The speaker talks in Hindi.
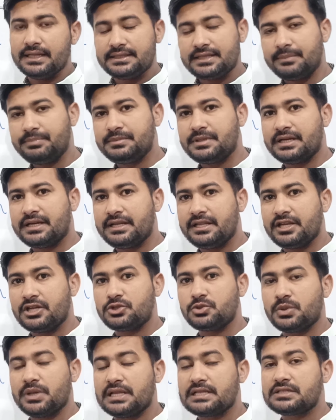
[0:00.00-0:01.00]
तब तक डियर
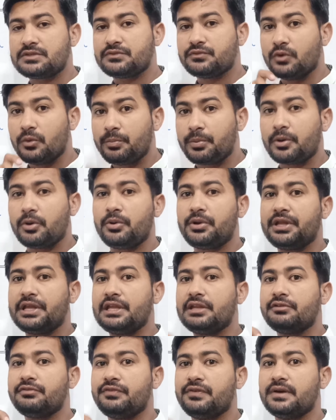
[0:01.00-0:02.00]
स्टूडेंट्स वो
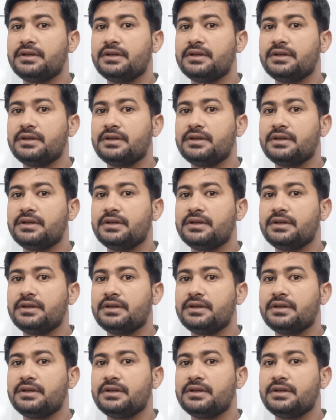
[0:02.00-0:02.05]
प्रोटीन